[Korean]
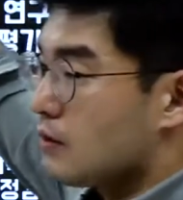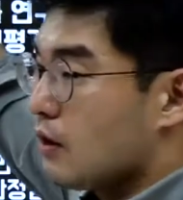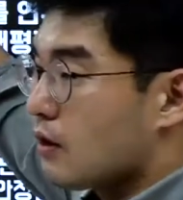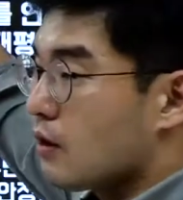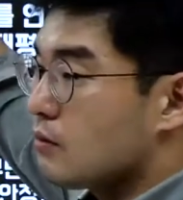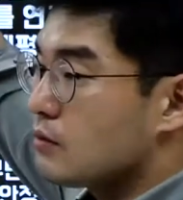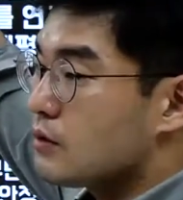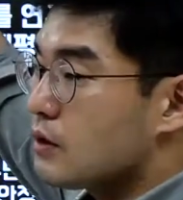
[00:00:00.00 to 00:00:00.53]

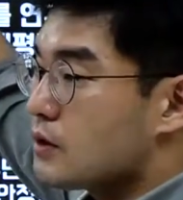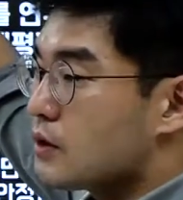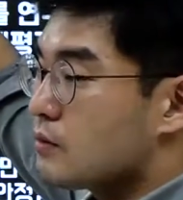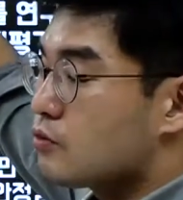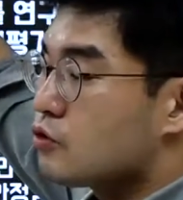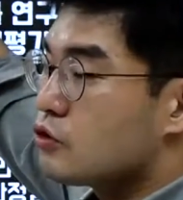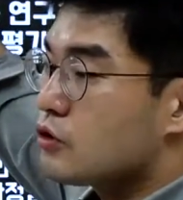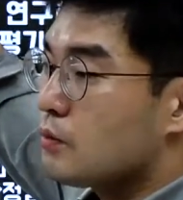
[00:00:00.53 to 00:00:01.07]
여러분들이 지금
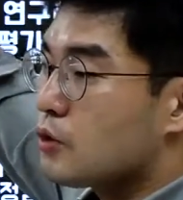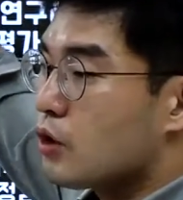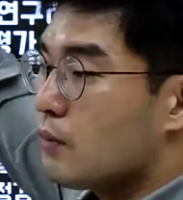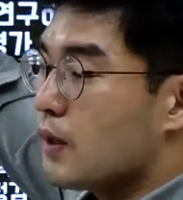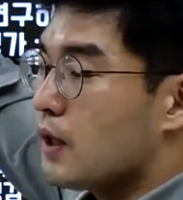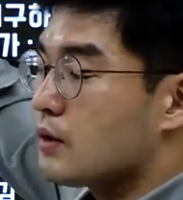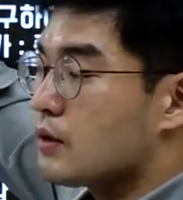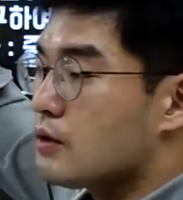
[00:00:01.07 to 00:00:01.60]
중점적으로
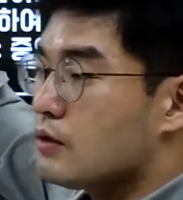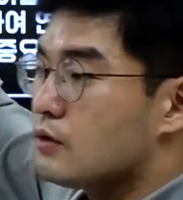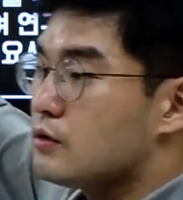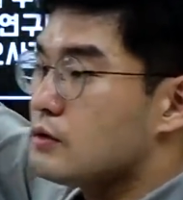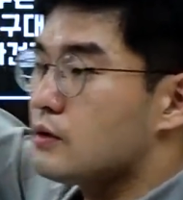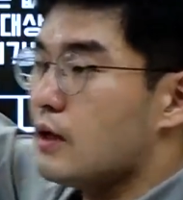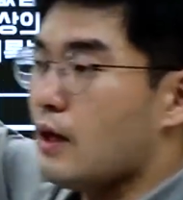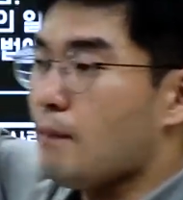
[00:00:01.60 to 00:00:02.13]
봐야 될
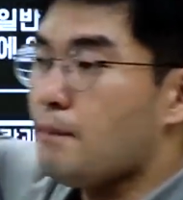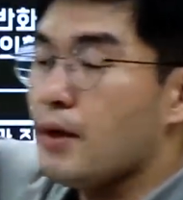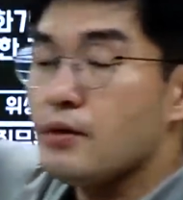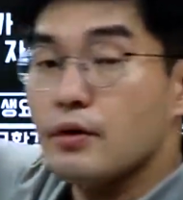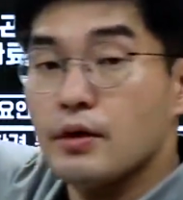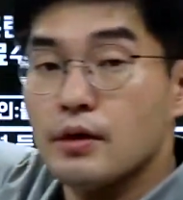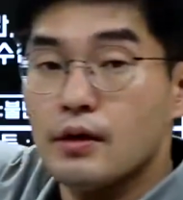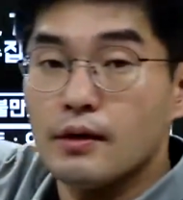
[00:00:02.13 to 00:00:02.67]
거는
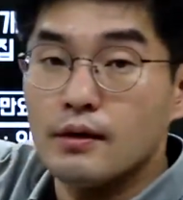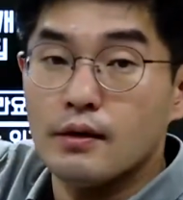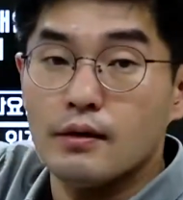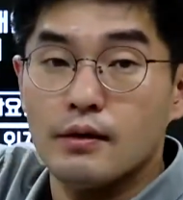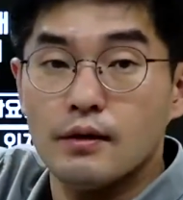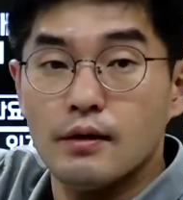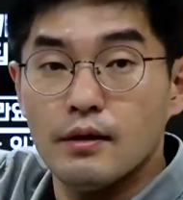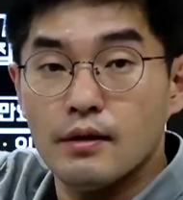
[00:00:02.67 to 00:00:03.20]
앞에서 얘기한 거
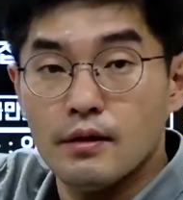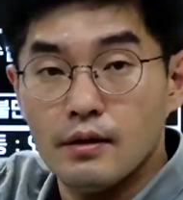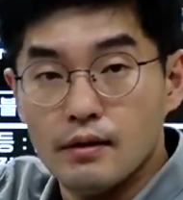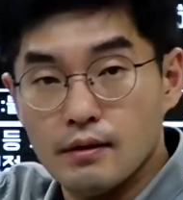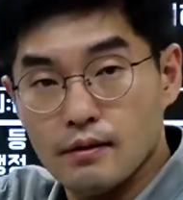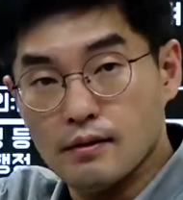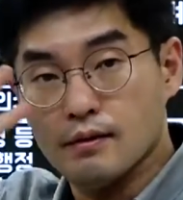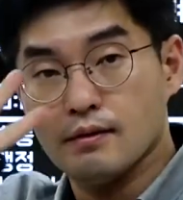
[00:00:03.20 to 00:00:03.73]

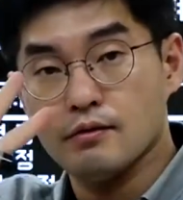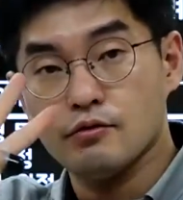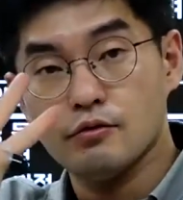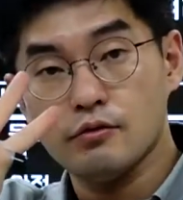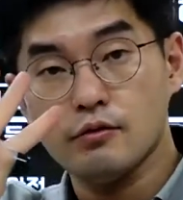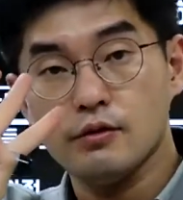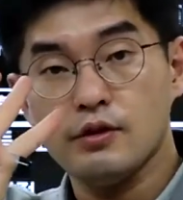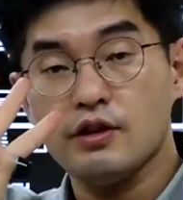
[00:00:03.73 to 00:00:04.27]

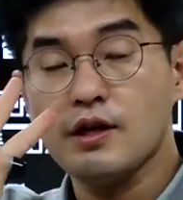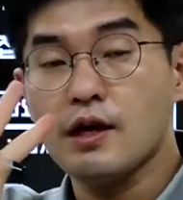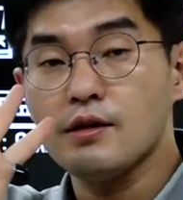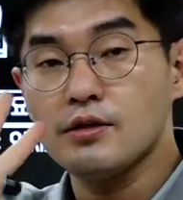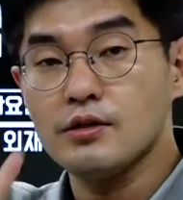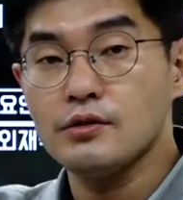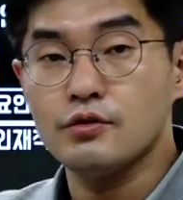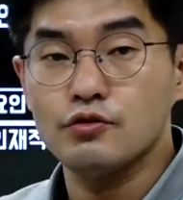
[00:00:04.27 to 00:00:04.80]
누구?
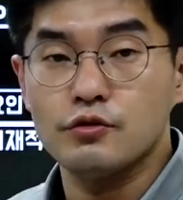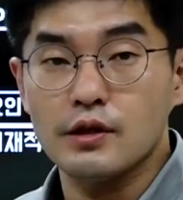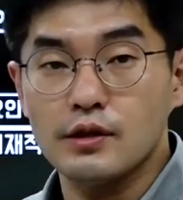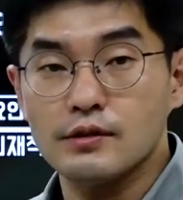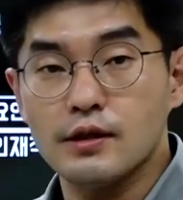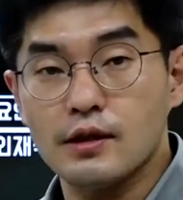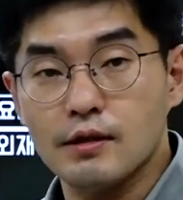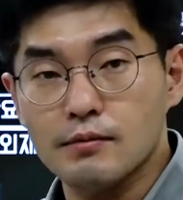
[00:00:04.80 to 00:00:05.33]
ERG 이론
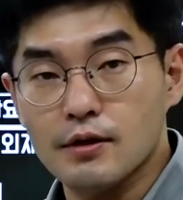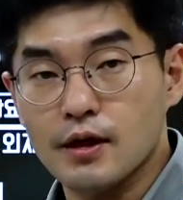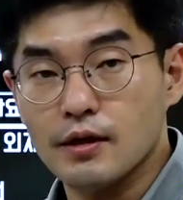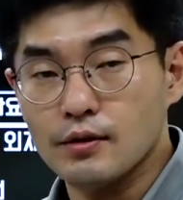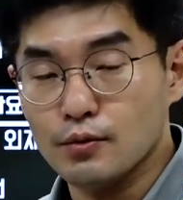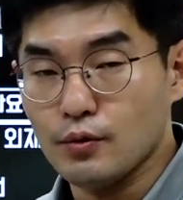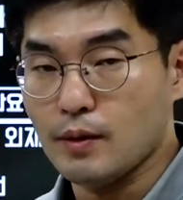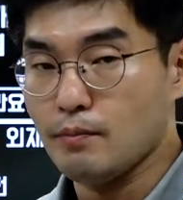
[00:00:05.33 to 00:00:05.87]
주장하는
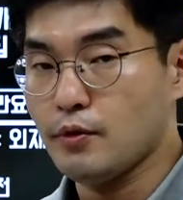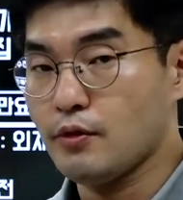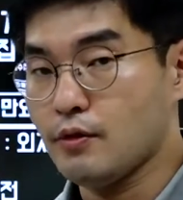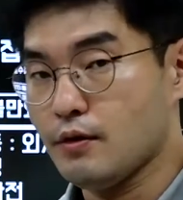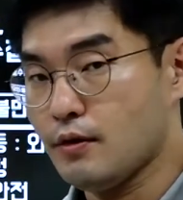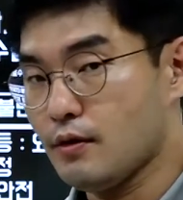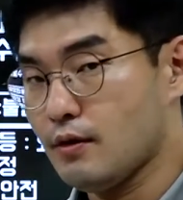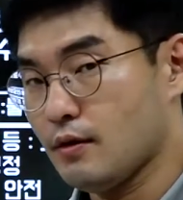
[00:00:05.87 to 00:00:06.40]
사람이랑 또 한 명
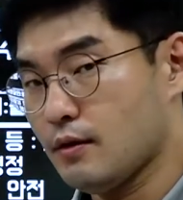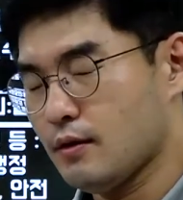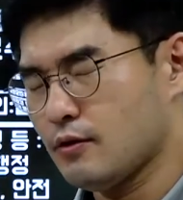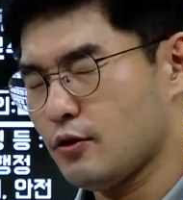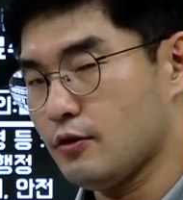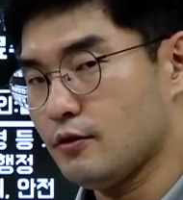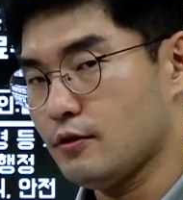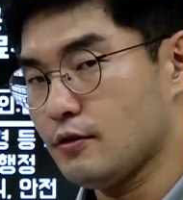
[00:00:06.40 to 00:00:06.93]

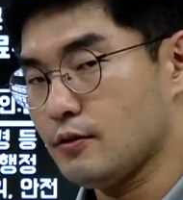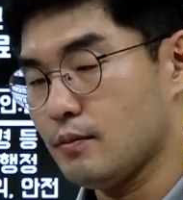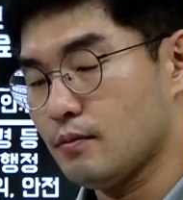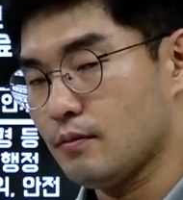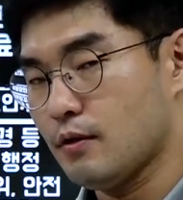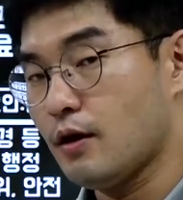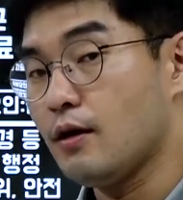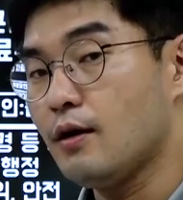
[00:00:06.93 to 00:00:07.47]
더 있나?
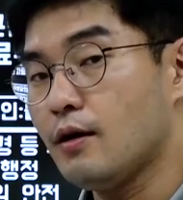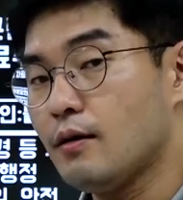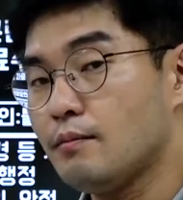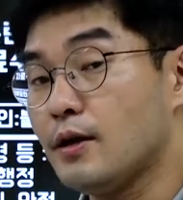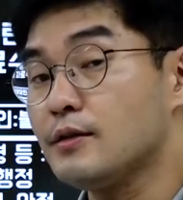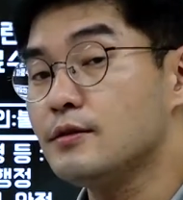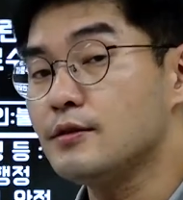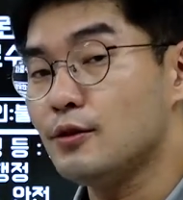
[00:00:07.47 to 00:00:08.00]
어,
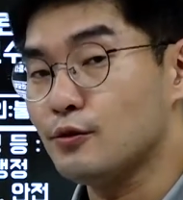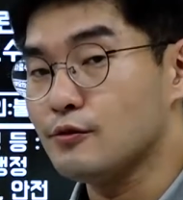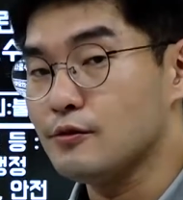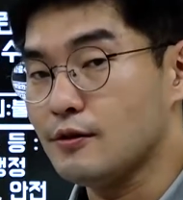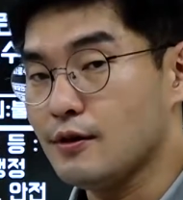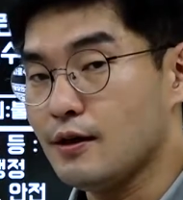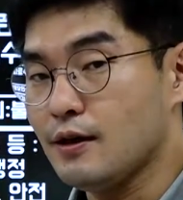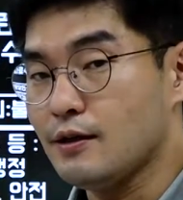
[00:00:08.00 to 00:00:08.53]
메슬로우
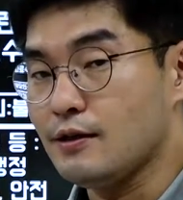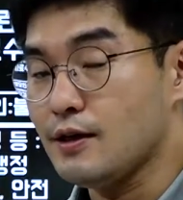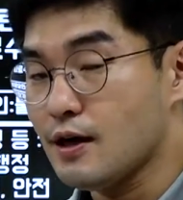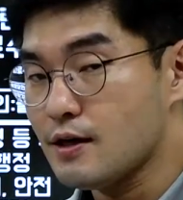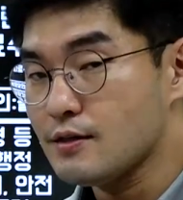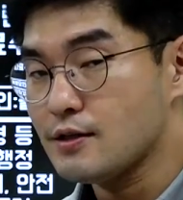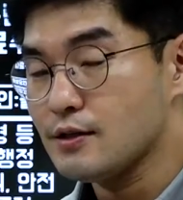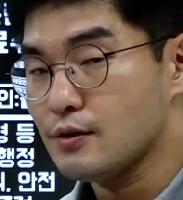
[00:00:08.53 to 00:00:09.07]

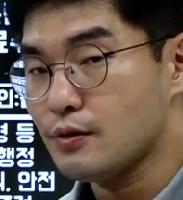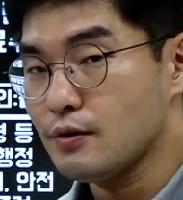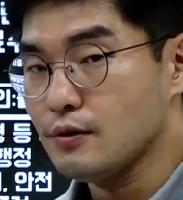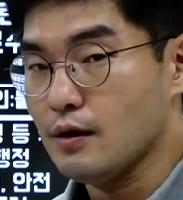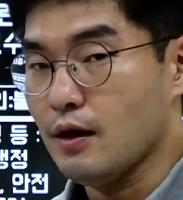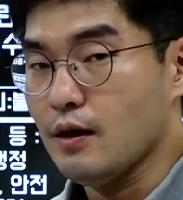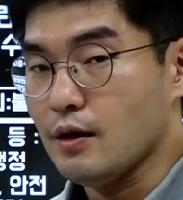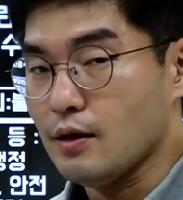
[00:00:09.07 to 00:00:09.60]
ERG 이론